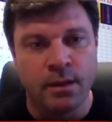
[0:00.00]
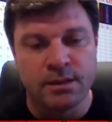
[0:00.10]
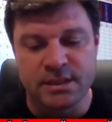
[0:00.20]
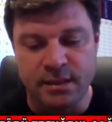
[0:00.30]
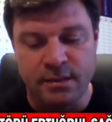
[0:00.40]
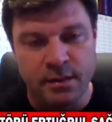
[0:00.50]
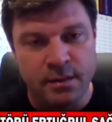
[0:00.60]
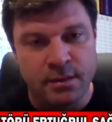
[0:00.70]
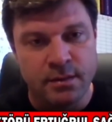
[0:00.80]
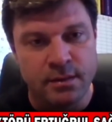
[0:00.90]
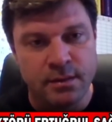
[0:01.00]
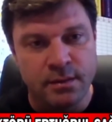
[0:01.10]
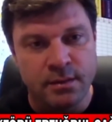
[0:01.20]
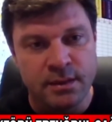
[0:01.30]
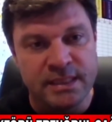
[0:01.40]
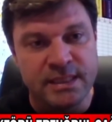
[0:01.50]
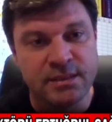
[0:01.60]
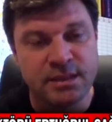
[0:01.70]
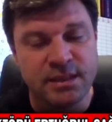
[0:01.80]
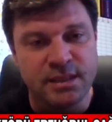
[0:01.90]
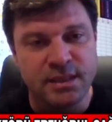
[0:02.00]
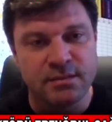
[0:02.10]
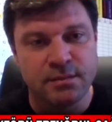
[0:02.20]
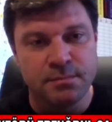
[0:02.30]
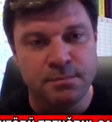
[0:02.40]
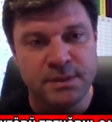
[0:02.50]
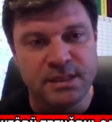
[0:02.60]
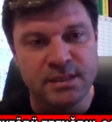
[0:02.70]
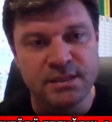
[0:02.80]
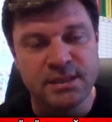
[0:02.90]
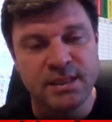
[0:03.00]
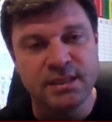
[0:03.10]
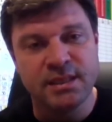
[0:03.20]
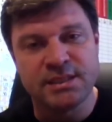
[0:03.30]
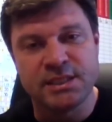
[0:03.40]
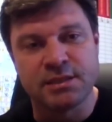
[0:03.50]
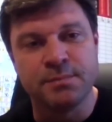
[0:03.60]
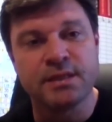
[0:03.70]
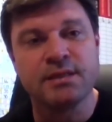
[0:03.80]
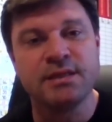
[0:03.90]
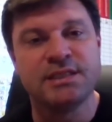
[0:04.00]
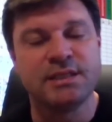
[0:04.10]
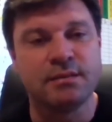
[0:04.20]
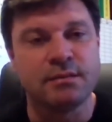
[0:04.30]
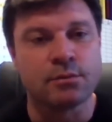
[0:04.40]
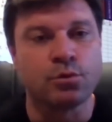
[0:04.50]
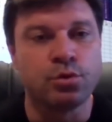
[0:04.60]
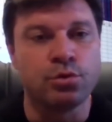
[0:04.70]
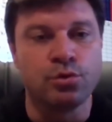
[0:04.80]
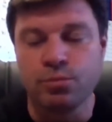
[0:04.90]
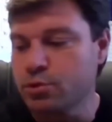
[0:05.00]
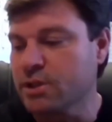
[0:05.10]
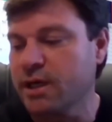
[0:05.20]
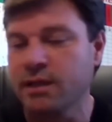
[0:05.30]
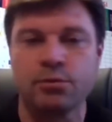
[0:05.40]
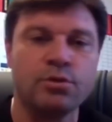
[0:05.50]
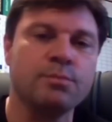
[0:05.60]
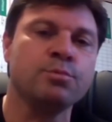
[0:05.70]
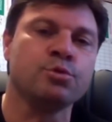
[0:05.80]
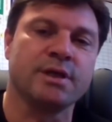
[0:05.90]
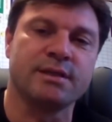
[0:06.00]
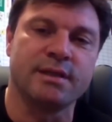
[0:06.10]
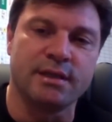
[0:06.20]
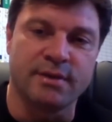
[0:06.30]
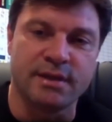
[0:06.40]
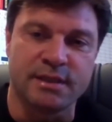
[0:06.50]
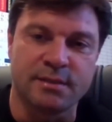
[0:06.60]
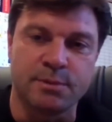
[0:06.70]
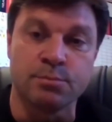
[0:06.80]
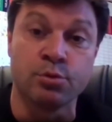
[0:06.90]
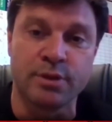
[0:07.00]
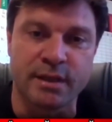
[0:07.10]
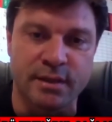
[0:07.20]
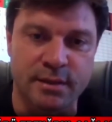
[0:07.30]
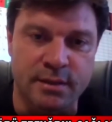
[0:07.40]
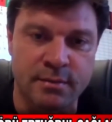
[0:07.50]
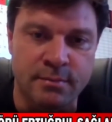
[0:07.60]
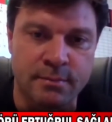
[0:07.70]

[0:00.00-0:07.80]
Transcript: işte e, ikinci ligden birinci lige çıkmak için kurduğumuz kadroyla bu mücadeleyi verdik biz bugüne kadar.